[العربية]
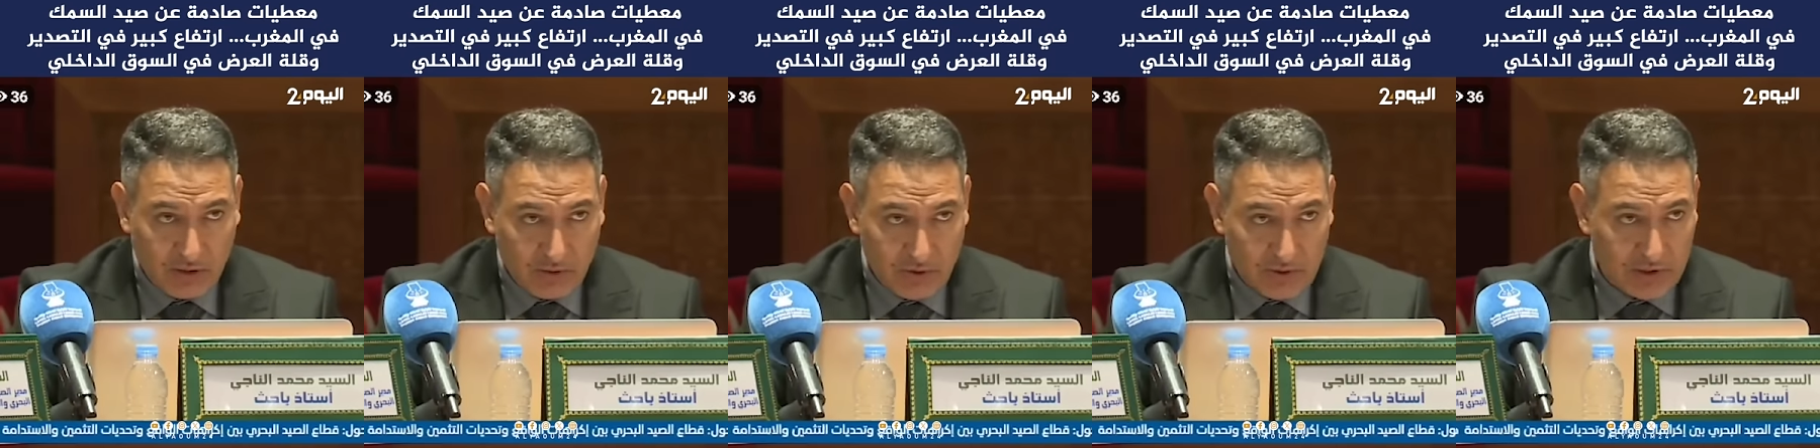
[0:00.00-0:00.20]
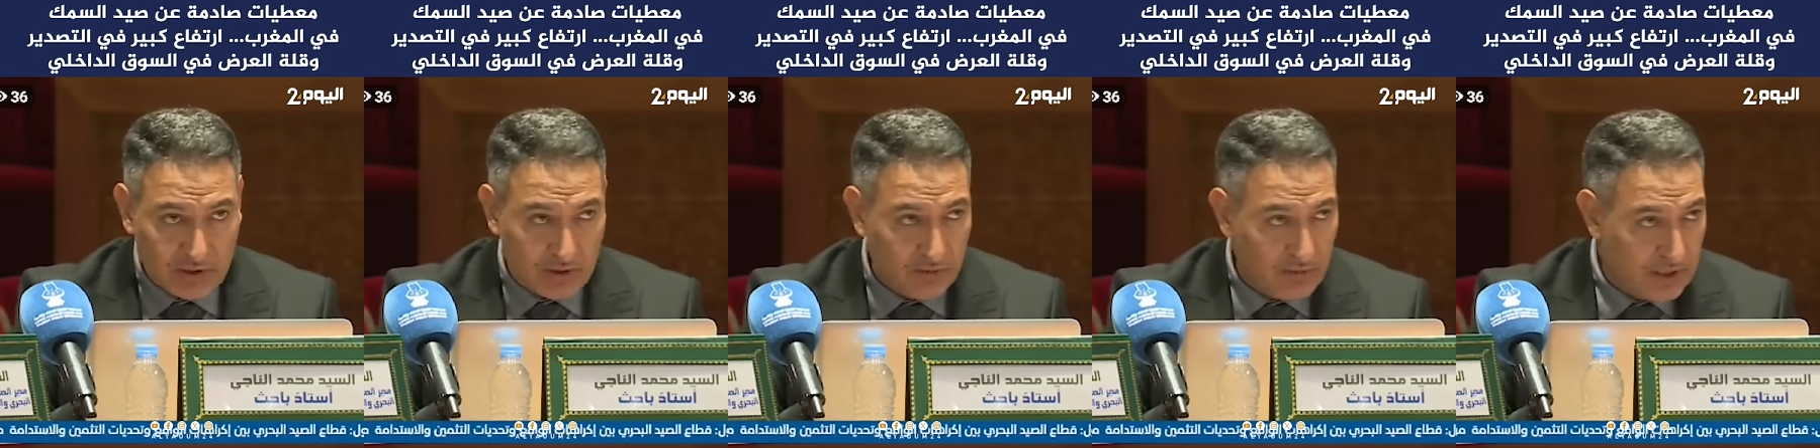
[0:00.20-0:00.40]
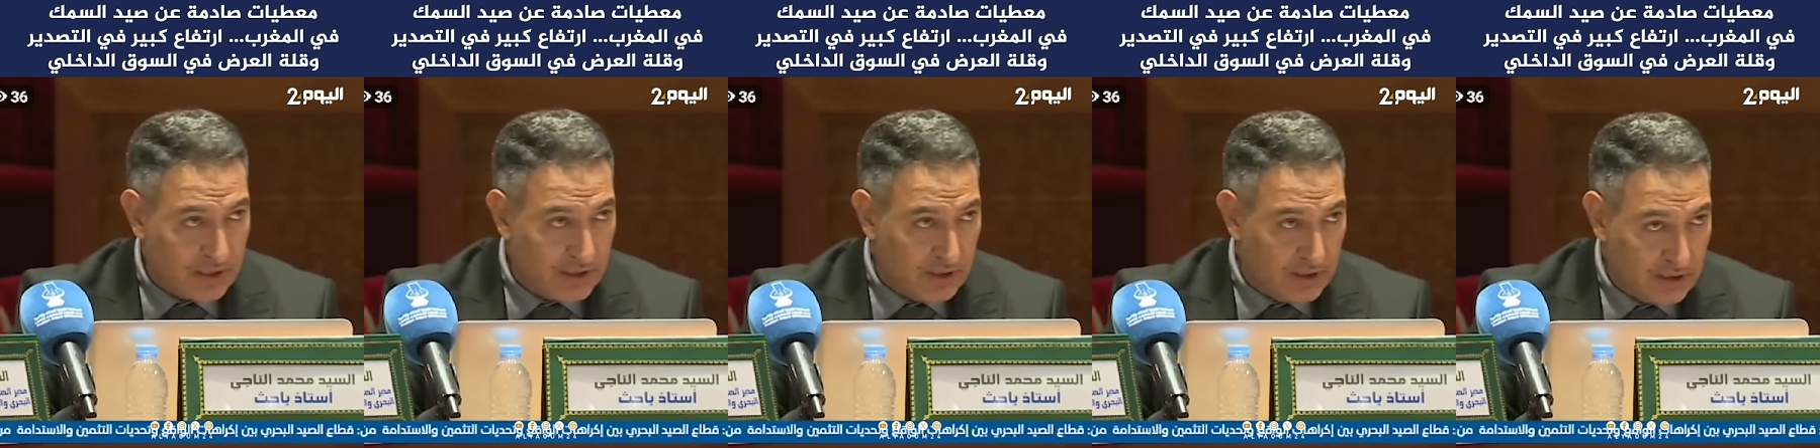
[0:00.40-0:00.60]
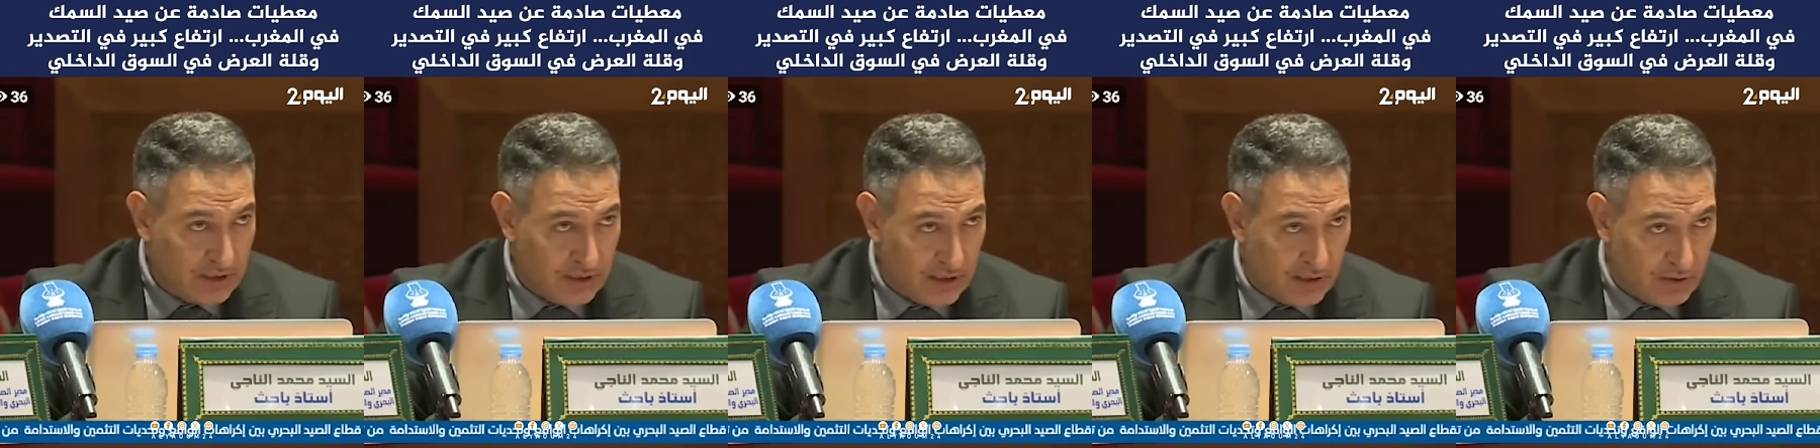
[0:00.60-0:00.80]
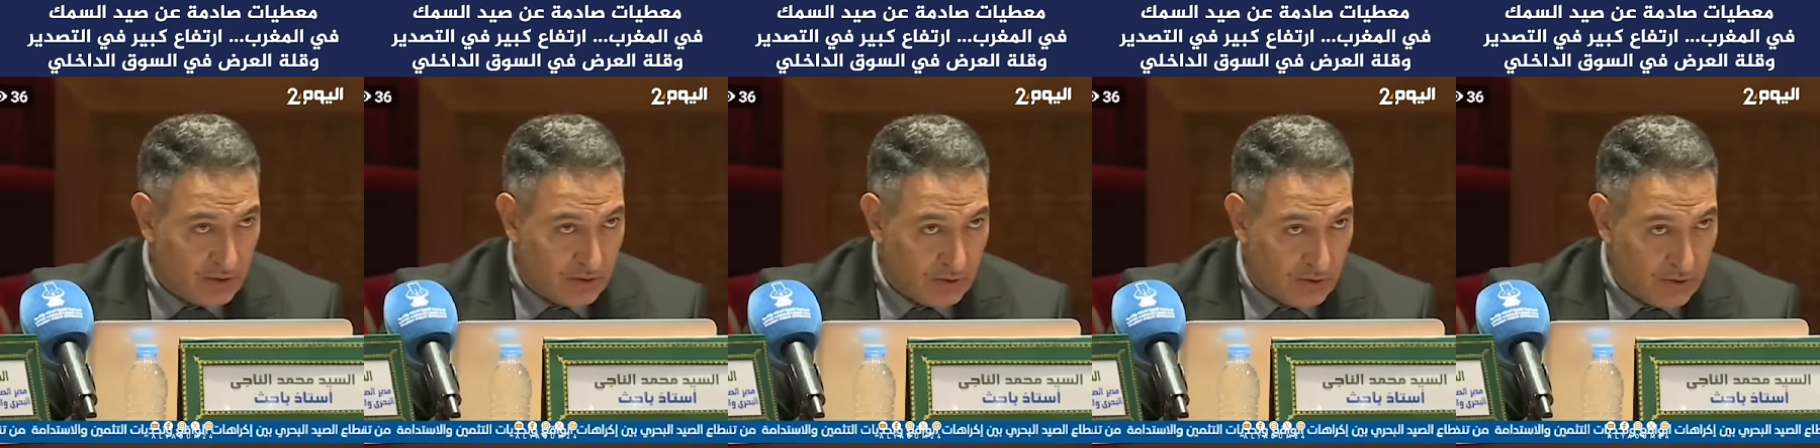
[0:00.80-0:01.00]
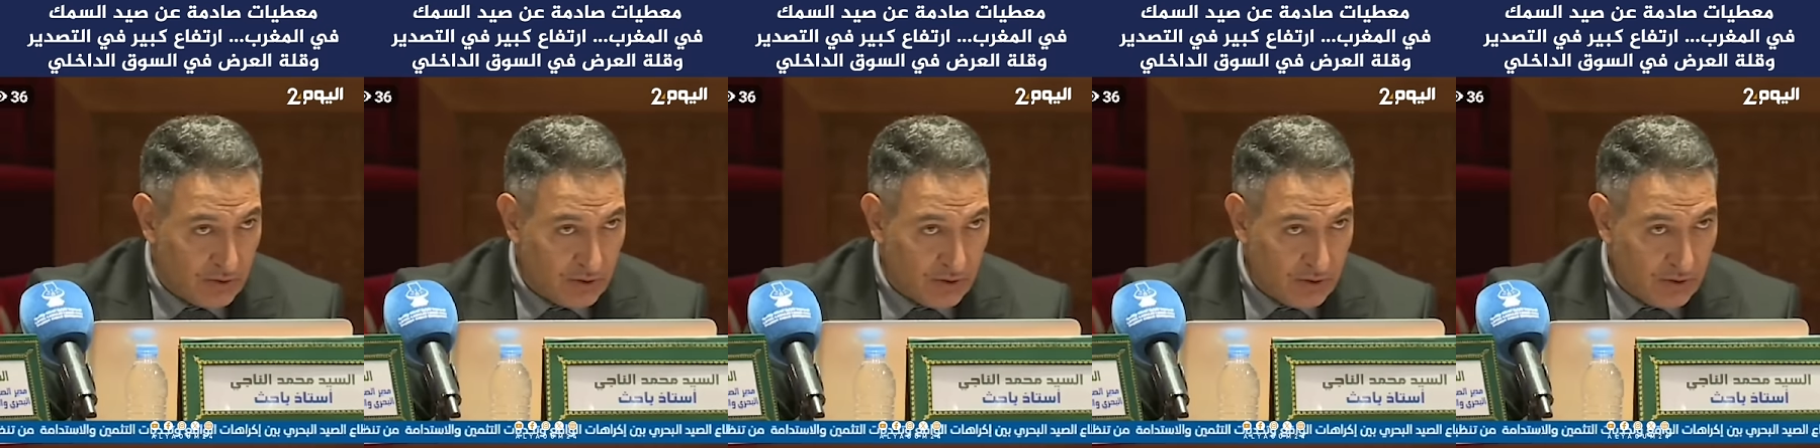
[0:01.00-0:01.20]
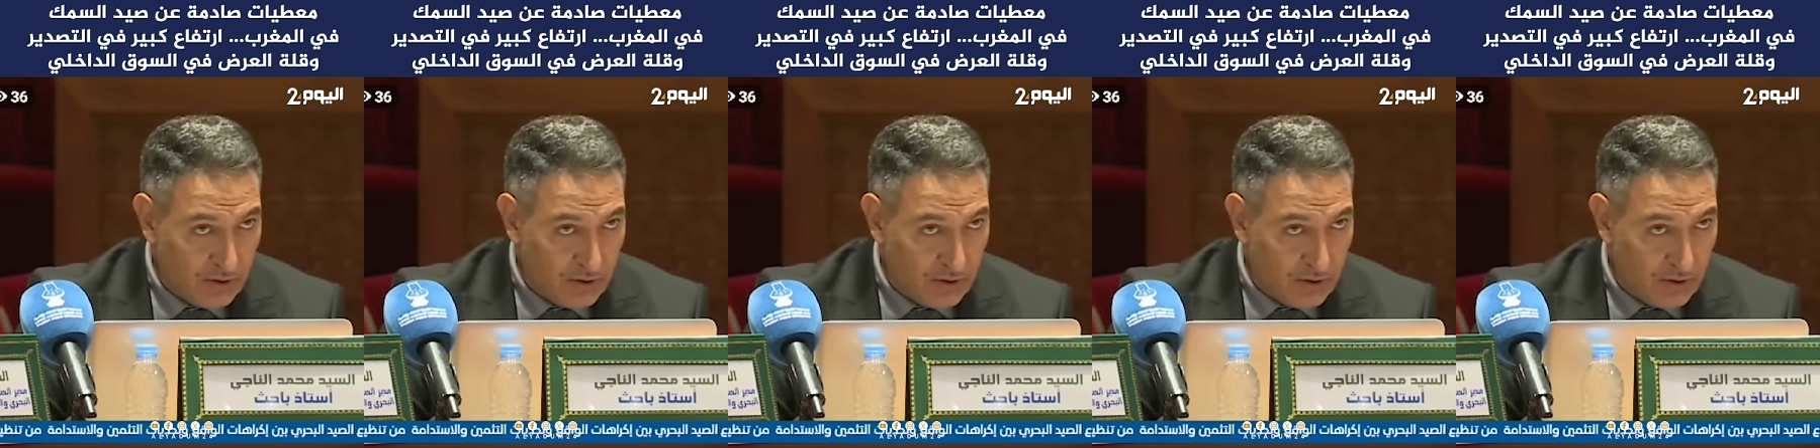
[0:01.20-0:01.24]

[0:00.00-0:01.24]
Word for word: السمكيه ديالو